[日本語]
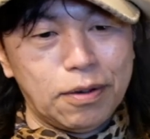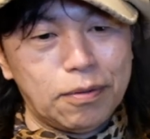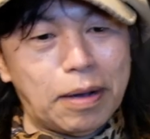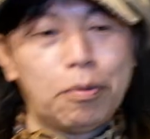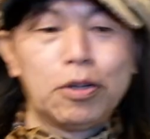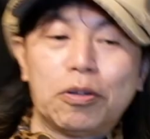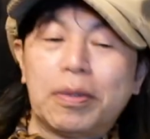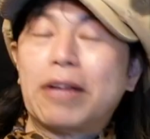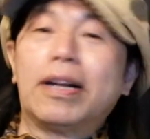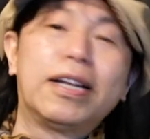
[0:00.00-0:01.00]
ワンポイントに
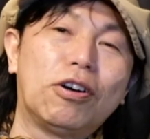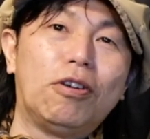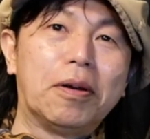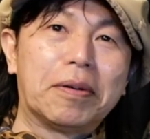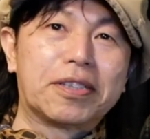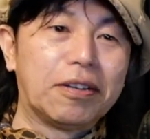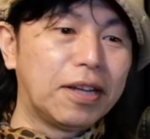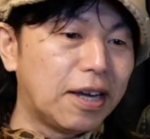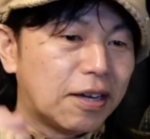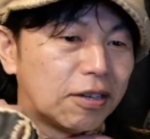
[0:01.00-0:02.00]
なるかなと思いますけど
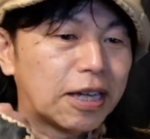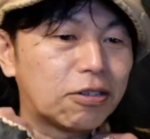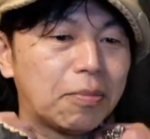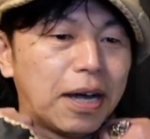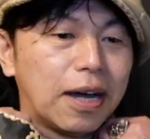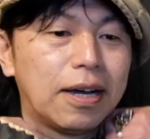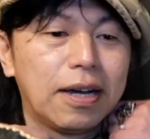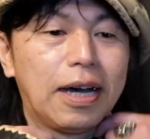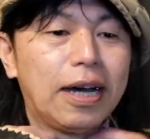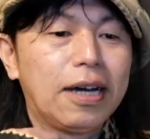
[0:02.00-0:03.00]
ねあとま
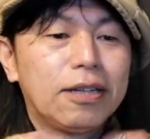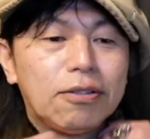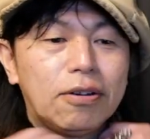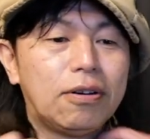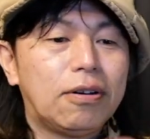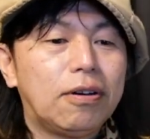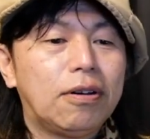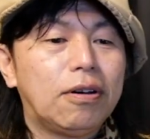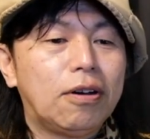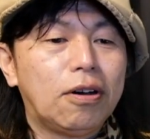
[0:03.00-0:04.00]
ああ
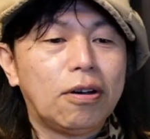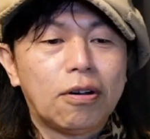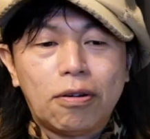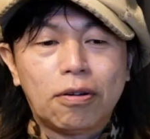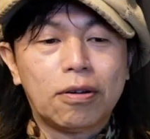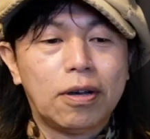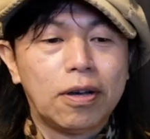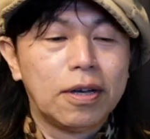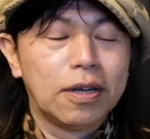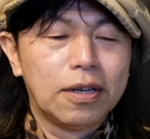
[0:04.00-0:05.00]
のー
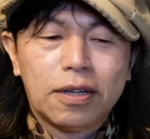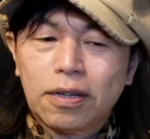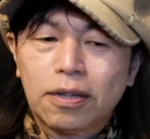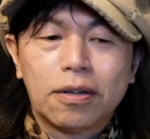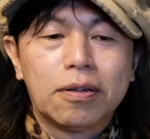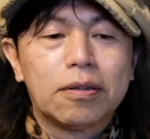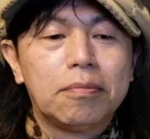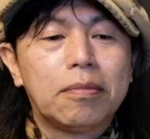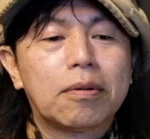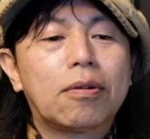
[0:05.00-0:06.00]

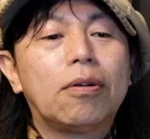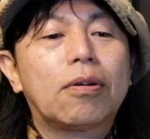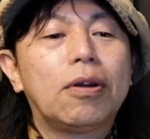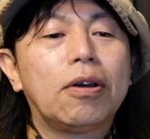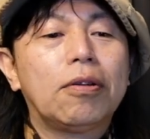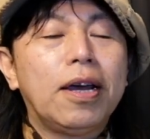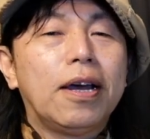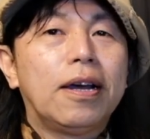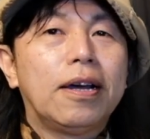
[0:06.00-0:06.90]
もうここれをね